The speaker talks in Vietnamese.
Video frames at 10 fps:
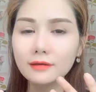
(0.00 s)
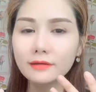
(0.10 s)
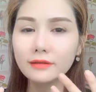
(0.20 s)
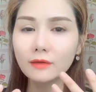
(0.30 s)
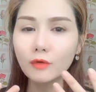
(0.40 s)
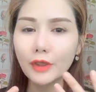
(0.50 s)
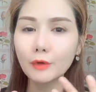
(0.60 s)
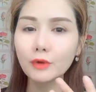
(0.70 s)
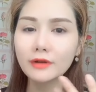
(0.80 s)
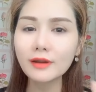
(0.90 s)
dấu
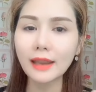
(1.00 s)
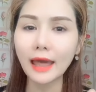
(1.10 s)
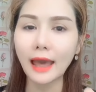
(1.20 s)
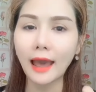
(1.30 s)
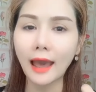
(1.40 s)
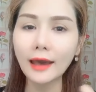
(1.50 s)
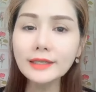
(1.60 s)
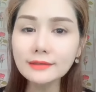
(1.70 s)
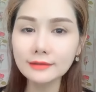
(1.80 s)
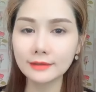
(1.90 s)
hiệu nó rất là ít
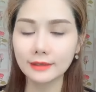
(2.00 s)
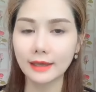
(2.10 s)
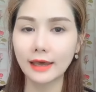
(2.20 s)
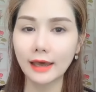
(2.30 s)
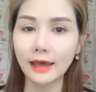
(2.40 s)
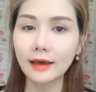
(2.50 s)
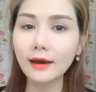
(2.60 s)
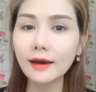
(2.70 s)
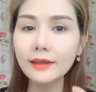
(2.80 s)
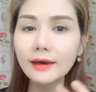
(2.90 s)
à,
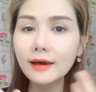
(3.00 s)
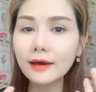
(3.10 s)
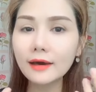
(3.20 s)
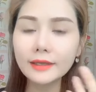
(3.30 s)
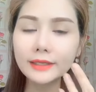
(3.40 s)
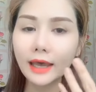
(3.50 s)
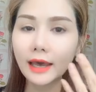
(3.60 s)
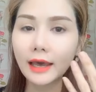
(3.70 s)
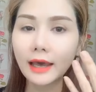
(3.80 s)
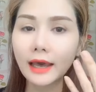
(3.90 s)
hơi hơi
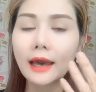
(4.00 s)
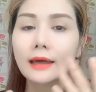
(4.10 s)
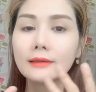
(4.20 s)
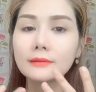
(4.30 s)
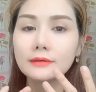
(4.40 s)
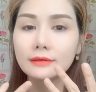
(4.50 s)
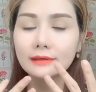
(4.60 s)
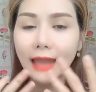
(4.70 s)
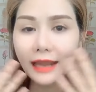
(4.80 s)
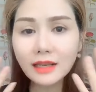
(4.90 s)
à,
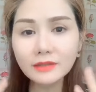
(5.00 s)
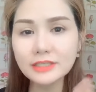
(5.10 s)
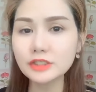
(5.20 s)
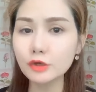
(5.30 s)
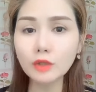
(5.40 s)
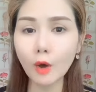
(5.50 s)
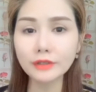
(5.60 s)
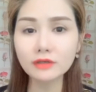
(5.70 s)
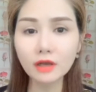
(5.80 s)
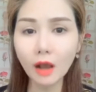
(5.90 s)
láng lên tí xíu
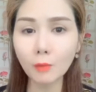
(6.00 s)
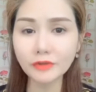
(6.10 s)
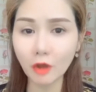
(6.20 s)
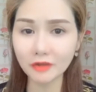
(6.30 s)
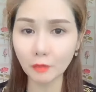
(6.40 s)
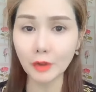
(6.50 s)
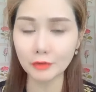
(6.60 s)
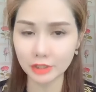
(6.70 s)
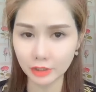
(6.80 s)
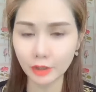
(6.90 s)
thôi chứ nó không có cho dấu hiệu
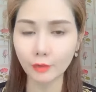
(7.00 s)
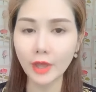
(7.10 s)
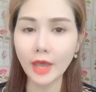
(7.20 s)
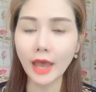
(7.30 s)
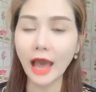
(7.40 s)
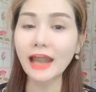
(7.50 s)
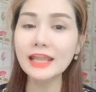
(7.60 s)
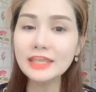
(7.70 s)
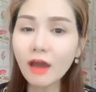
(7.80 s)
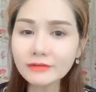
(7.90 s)
gì nhiều à,
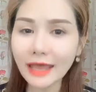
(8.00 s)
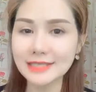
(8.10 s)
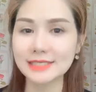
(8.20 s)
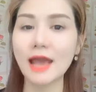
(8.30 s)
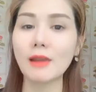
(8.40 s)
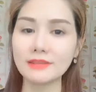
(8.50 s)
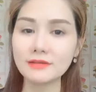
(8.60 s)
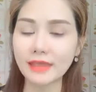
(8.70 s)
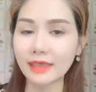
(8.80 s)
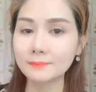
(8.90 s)
lý do tại sao lại
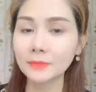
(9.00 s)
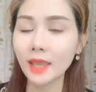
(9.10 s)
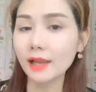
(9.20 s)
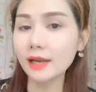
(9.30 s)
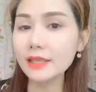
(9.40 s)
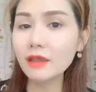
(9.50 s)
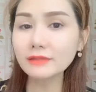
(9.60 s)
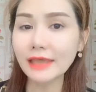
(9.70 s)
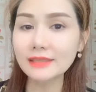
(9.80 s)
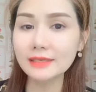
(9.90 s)
như vậy lý do
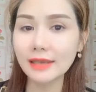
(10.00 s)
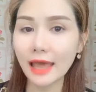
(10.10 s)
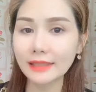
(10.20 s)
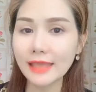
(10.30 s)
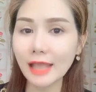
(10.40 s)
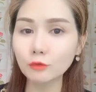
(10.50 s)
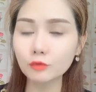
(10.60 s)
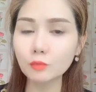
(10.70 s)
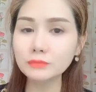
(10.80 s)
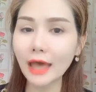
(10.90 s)
tại vì là da
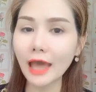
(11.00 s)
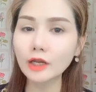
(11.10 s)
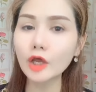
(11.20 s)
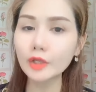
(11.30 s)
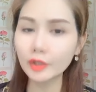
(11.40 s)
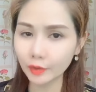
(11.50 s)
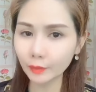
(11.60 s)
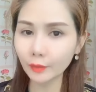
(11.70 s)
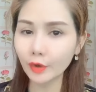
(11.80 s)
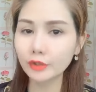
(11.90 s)
của chúng ta nó
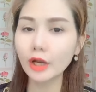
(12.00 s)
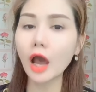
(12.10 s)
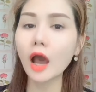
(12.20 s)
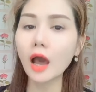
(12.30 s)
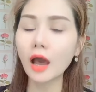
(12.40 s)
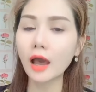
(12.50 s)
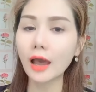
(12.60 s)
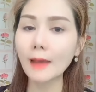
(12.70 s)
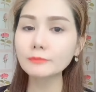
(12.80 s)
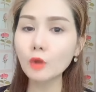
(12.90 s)
yếu nó à,
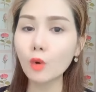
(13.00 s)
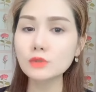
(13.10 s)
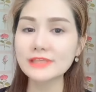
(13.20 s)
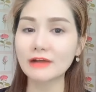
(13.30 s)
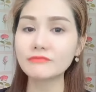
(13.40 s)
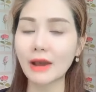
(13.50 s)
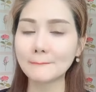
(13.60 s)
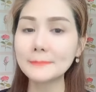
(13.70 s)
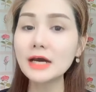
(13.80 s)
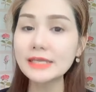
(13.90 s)
hấp thu sản
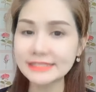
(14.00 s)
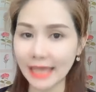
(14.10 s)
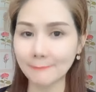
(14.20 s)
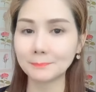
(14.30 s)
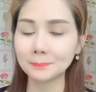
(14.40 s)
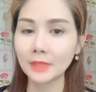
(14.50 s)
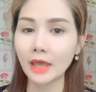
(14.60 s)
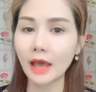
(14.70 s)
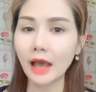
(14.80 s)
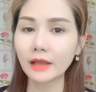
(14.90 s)
phẩm hơi chậm
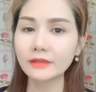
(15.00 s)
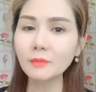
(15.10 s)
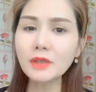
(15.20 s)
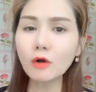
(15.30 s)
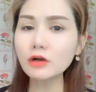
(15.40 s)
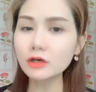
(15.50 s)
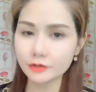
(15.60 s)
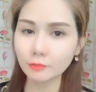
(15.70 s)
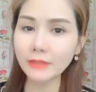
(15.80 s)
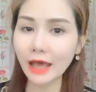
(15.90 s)
à, giống như con người
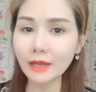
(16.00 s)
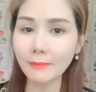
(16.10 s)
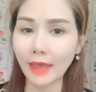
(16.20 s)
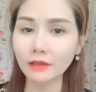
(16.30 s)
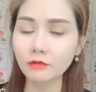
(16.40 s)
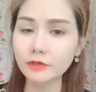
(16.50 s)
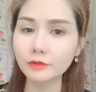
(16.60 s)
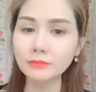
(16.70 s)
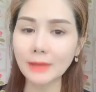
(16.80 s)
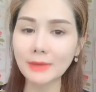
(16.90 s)
chúng ta các bạn con người
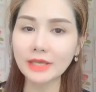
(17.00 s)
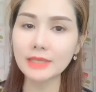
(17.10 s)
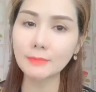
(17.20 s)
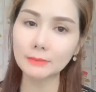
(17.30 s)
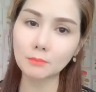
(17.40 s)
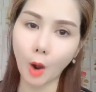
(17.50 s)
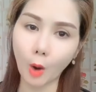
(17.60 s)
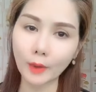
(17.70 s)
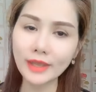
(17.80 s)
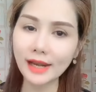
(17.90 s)
chúng ta mà khi mệt
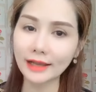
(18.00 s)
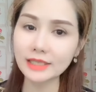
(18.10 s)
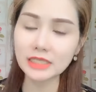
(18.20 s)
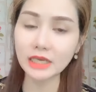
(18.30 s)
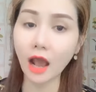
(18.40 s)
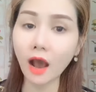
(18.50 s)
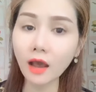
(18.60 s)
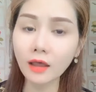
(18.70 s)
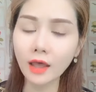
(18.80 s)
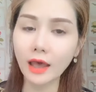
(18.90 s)
mỏi hay là cái gì
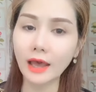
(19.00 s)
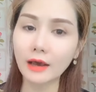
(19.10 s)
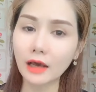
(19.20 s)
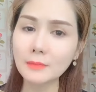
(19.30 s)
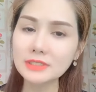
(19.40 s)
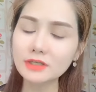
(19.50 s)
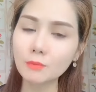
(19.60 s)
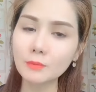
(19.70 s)
đó à, ở bên trong